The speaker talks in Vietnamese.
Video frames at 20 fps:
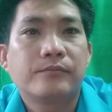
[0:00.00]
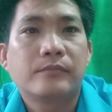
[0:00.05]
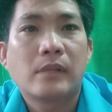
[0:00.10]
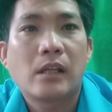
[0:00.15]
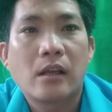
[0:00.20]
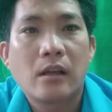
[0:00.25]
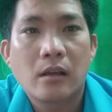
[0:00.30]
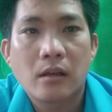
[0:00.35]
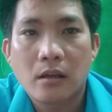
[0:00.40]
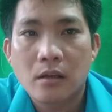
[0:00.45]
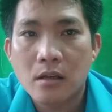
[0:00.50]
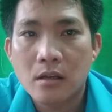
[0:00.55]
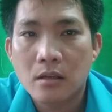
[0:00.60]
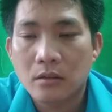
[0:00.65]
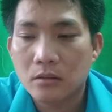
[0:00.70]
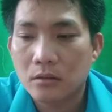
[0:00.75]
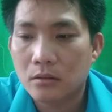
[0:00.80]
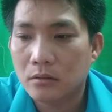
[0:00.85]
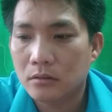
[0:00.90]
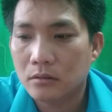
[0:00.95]
rồi tiếp
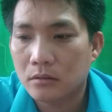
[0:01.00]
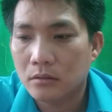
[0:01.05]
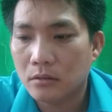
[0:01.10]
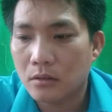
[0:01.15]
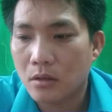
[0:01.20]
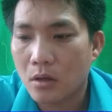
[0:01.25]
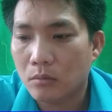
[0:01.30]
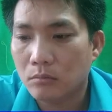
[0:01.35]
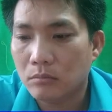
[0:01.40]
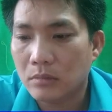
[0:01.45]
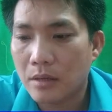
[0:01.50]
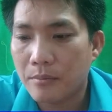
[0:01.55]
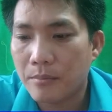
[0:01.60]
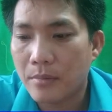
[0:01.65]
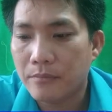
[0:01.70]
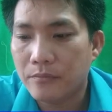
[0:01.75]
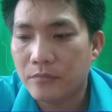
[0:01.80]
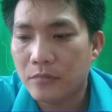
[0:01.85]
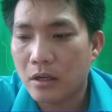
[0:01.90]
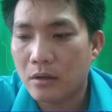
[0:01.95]
tục chúng ta sẽ bấm vào
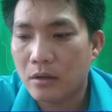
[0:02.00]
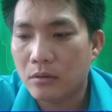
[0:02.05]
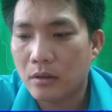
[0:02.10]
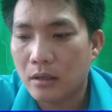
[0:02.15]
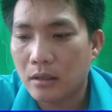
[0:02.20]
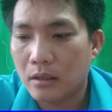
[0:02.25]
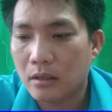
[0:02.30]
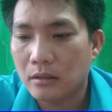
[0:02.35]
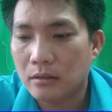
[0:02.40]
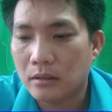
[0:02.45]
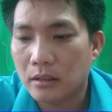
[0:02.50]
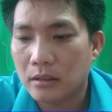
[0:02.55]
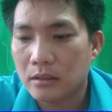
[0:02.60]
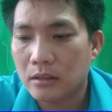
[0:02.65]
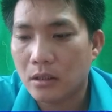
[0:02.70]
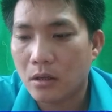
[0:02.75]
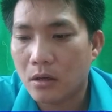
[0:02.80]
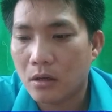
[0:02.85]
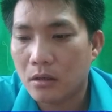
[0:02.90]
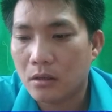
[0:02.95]
đó là
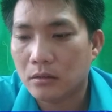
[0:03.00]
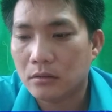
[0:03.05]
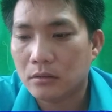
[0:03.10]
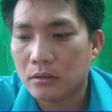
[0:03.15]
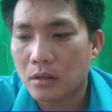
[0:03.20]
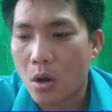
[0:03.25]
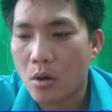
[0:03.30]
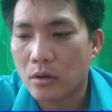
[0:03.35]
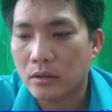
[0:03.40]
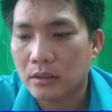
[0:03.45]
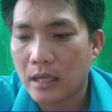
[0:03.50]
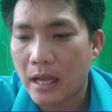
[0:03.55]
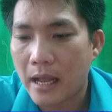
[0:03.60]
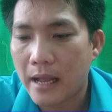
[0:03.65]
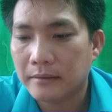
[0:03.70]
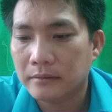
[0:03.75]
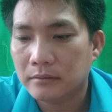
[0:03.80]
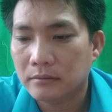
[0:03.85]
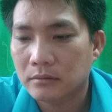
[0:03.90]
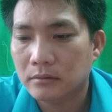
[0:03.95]
thông tin cá
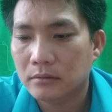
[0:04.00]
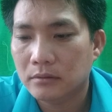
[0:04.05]
nhân